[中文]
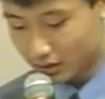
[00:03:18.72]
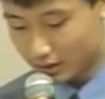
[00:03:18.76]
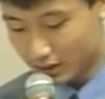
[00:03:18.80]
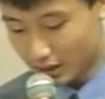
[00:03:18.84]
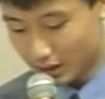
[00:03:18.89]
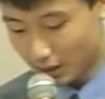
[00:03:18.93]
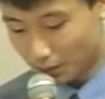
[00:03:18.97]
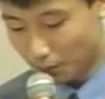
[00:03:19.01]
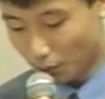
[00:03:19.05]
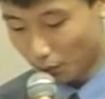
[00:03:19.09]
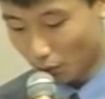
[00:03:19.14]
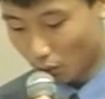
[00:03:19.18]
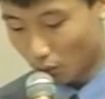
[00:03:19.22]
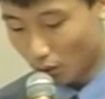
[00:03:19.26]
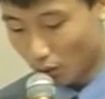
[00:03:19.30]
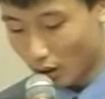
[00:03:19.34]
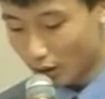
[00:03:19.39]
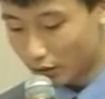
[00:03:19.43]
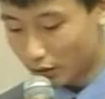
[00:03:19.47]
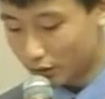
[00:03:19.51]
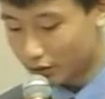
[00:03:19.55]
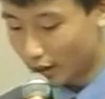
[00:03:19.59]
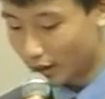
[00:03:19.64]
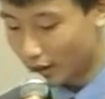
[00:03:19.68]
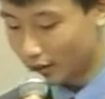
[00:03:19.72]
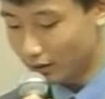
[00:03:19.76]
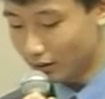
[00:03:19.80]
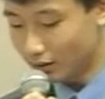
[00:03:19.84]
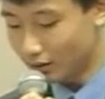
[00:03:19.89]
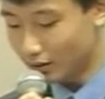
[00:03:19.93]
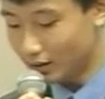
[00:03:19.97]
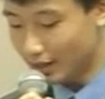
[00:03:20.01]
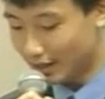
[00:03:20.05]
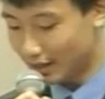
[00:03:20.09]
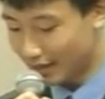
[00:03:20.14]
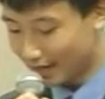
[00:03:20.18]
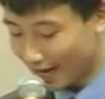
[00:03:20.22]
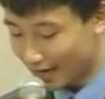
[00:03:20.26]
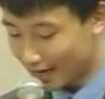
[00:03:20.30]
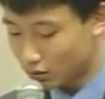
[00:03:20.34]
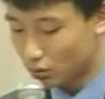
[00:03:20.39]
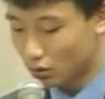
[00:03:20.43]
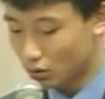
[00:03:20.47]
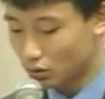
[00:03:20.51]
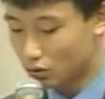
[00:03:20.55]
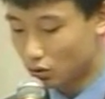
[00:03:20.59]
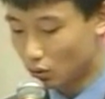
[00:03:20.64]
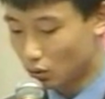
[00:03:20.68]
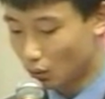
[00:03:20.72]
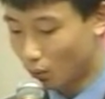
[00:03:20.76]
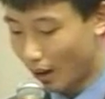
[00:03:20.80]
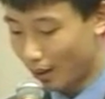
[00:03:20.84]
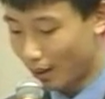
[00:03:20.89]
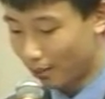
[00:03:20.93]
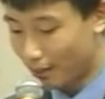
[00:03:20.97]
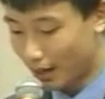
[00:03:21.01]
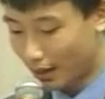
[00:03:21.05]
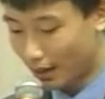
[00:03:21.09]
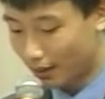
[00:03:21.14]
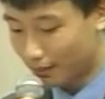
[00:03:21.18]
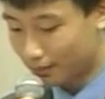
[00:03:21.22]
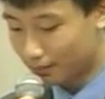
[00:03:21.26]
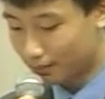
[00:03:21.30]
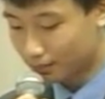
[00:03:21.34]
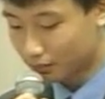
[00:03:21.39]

进步。人应该追求完美。